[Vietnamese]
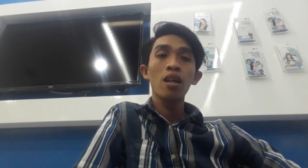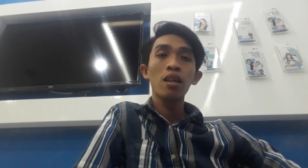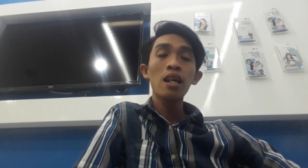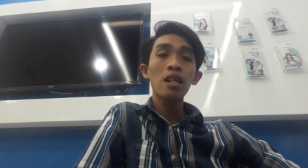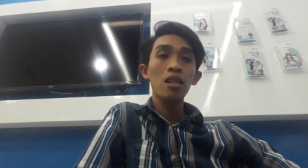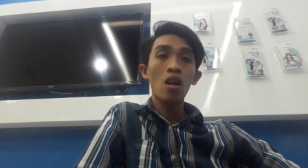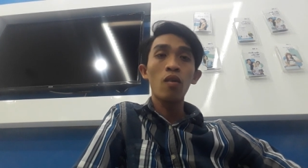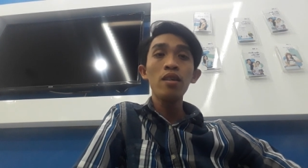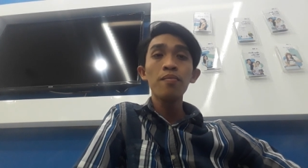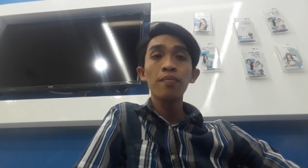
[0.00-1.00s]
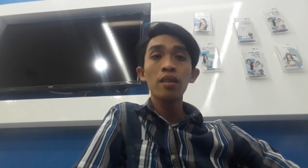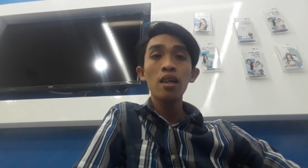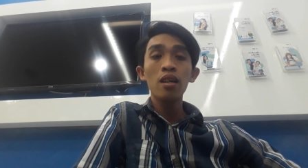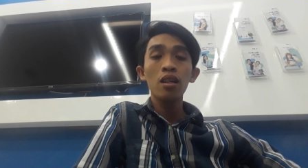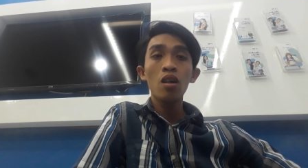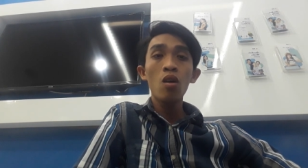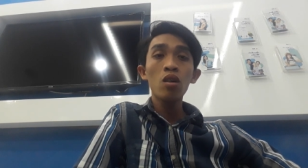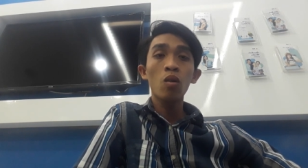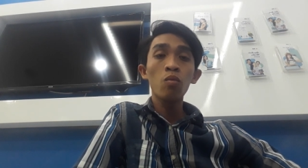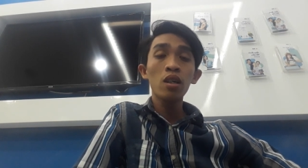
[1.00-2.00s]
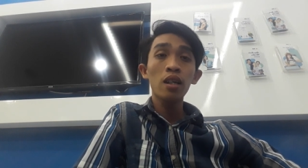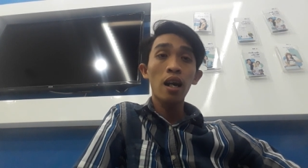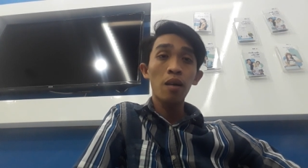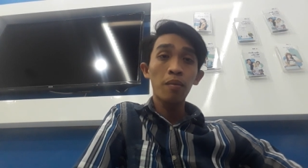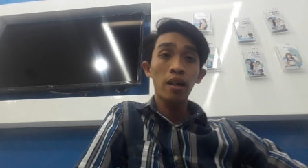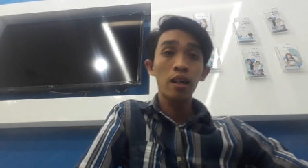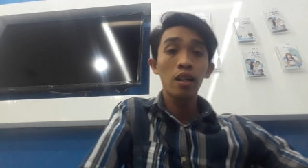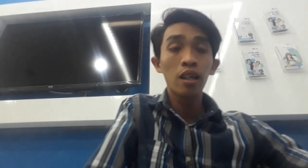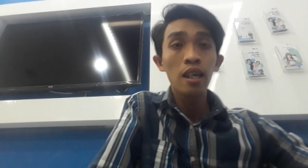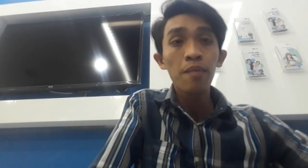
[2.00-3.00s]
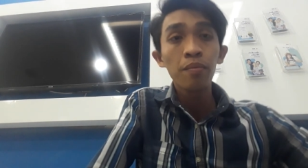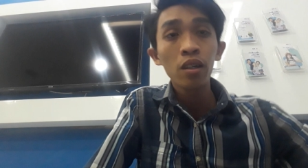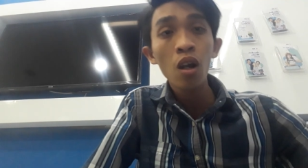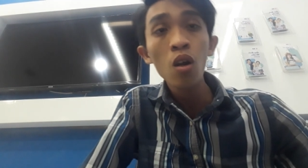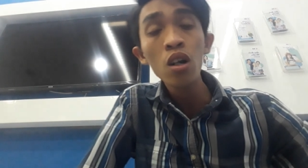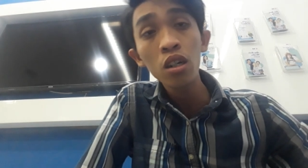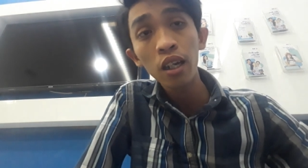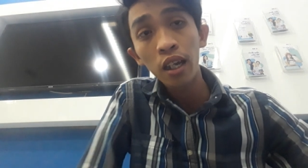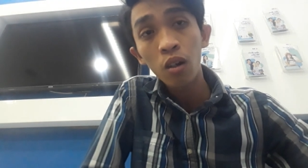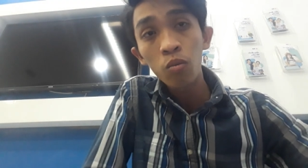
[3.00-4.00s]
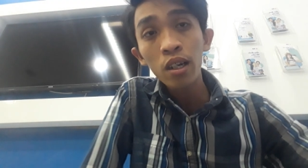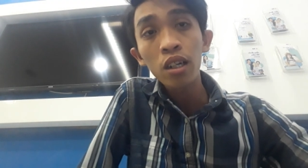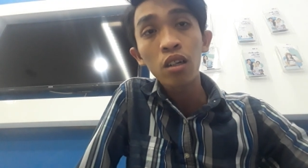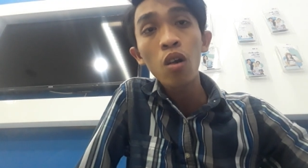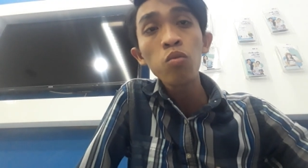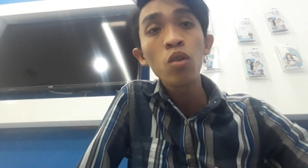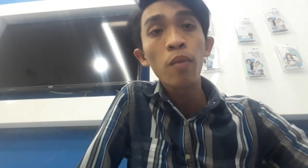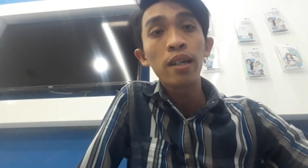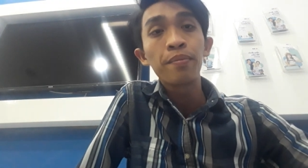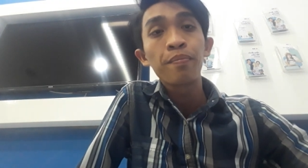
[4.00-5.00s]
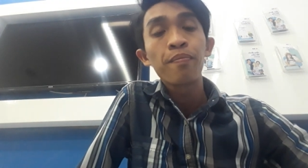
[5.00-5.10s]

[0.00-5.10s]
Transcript: rất là giỏi nó nó cũng rất là mà im nó thì cũng rất là tốt cho mình